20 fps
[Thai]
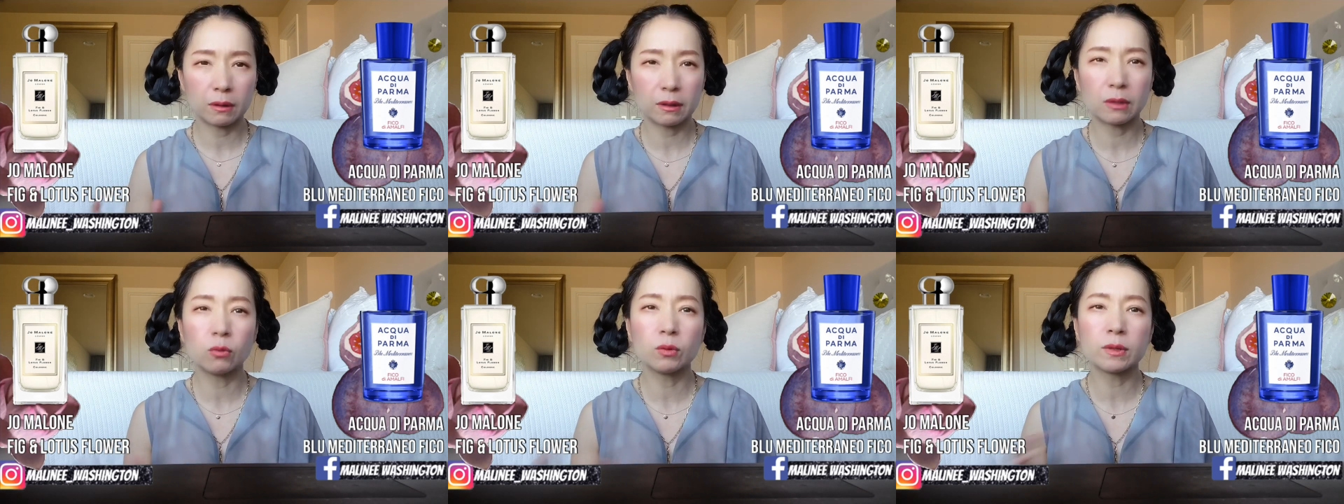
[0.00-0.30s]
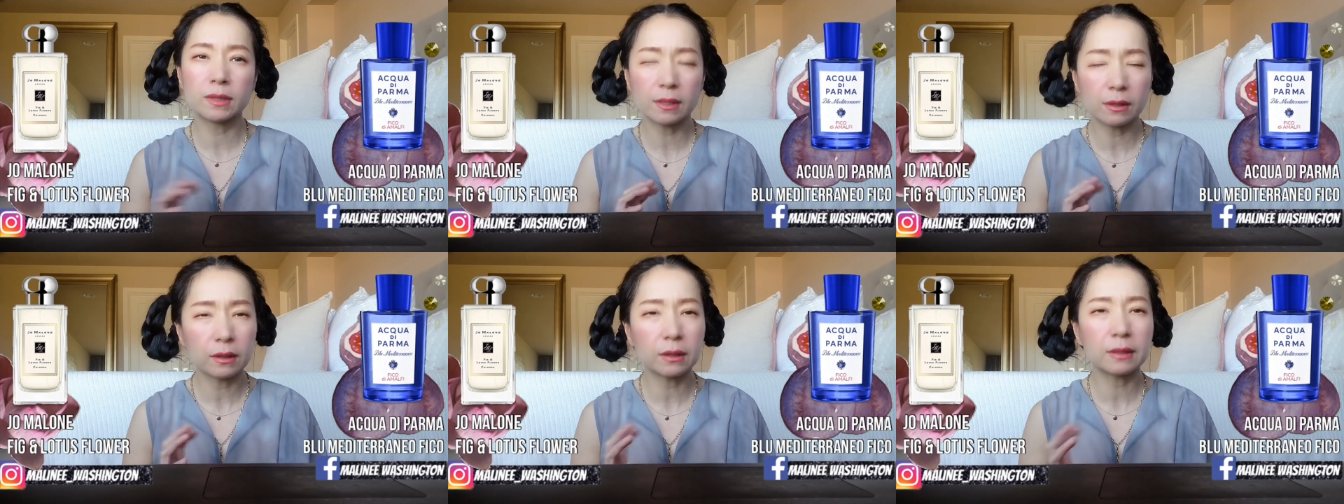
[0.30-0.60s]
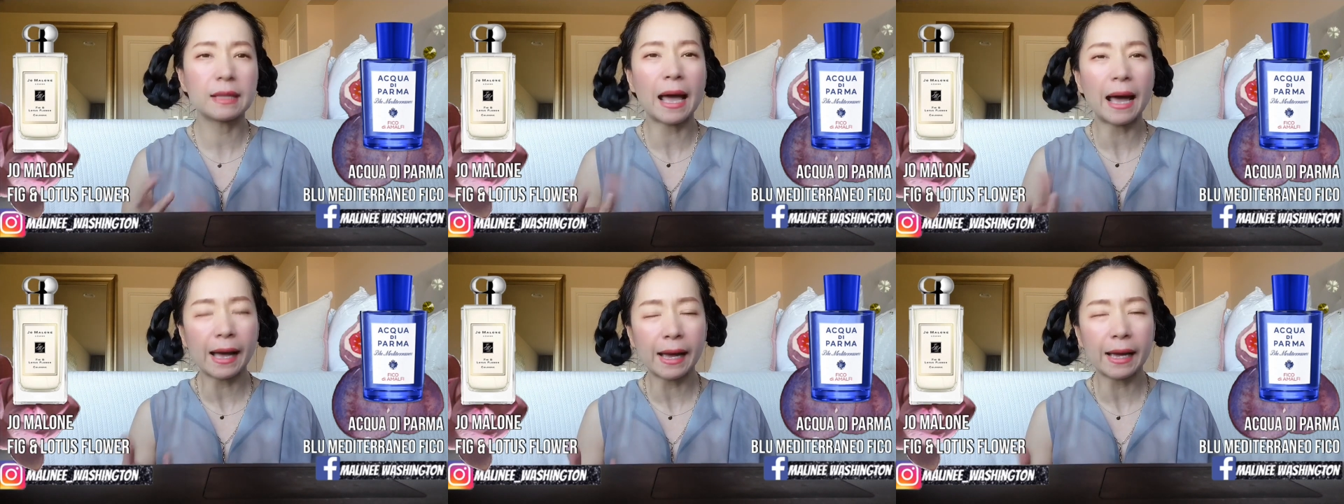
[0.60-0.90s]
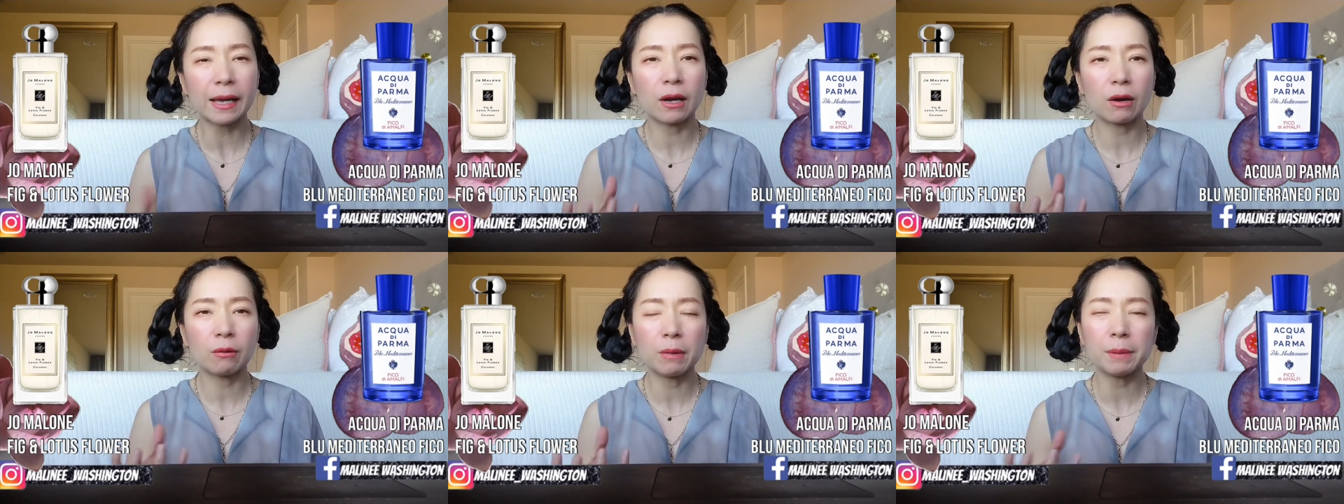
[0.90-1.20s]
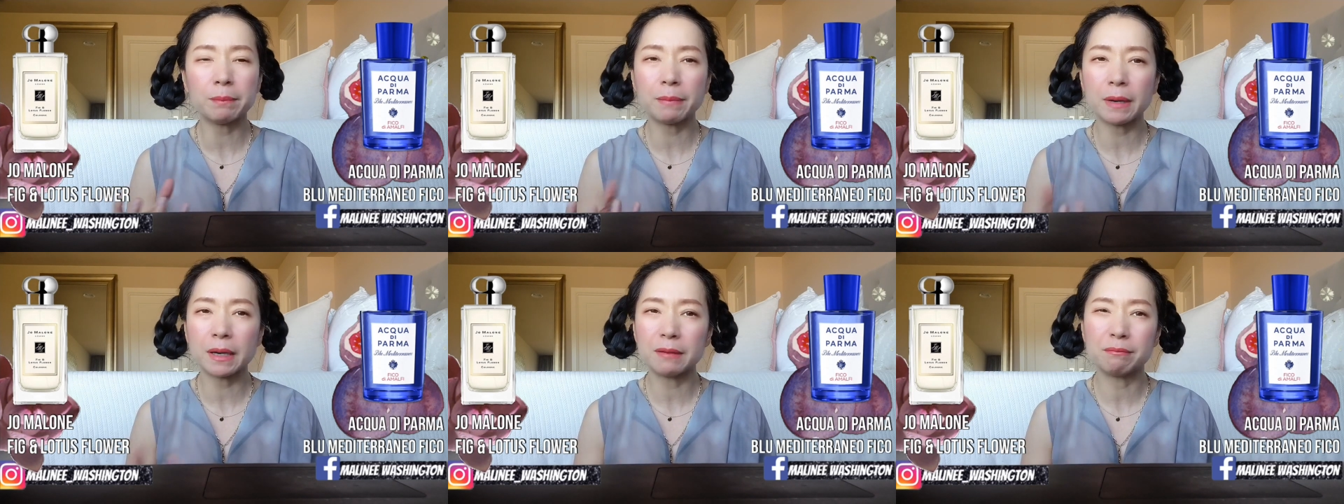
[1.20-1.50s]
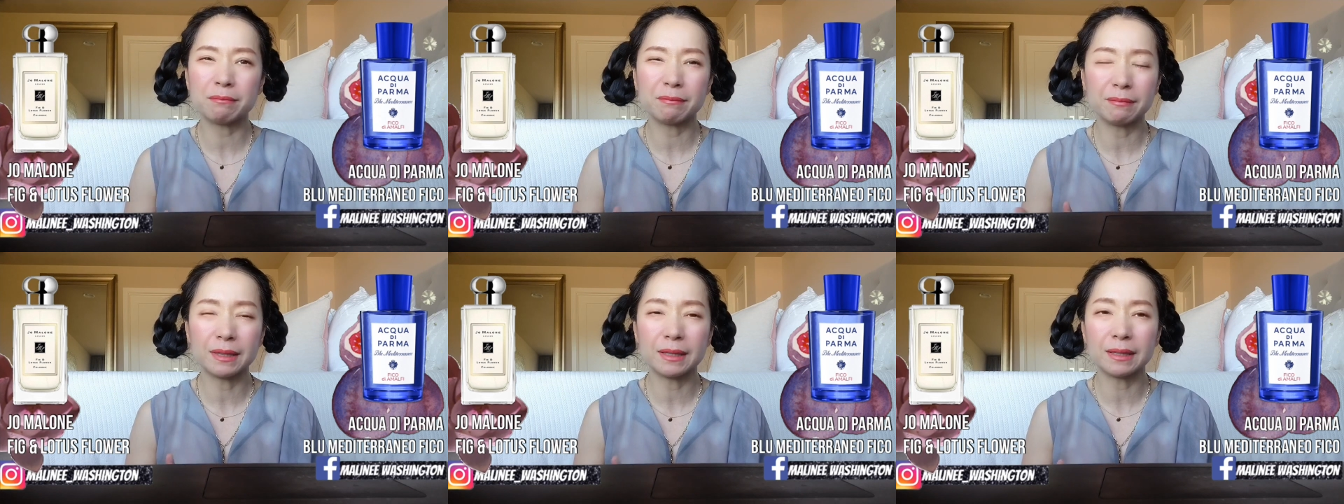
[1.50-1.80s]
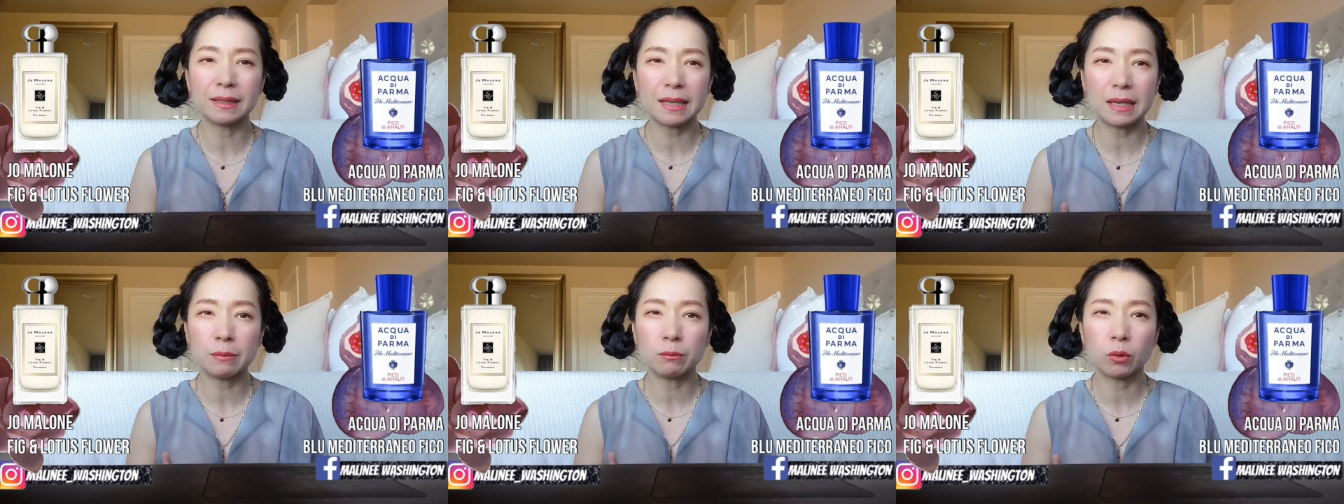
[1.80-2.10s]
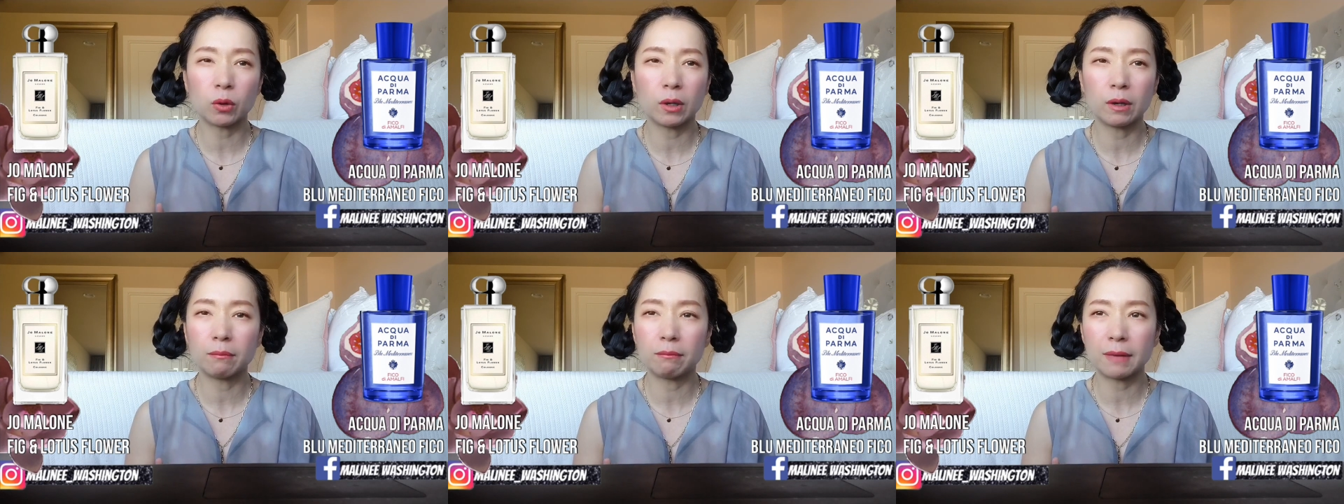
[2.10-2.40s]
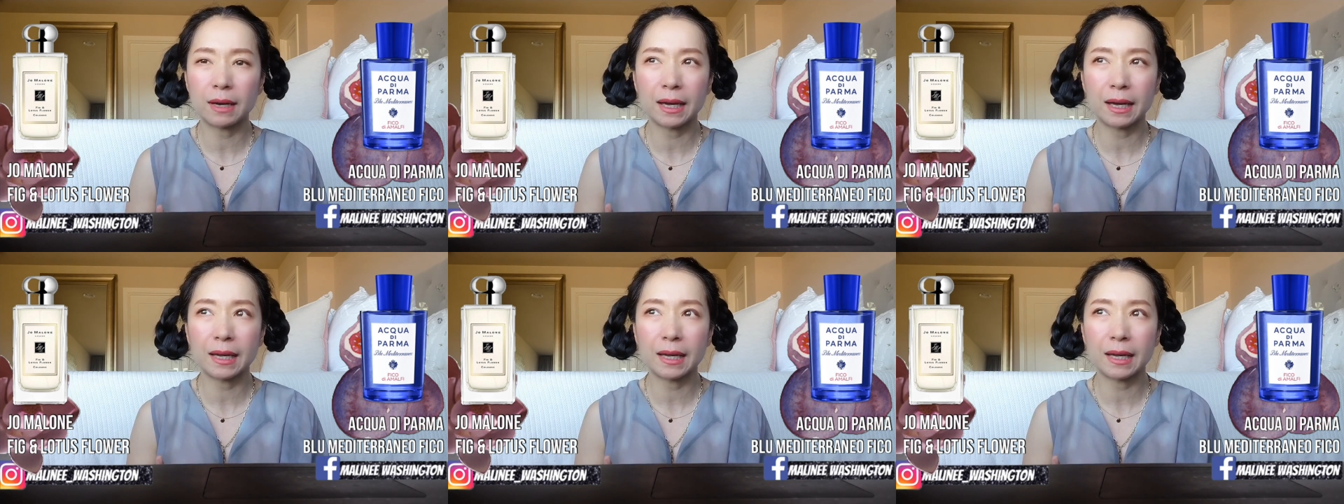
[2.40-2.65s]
รู้สึกได้ว่ามันเป็นเหมือนกลิ่นผลไม้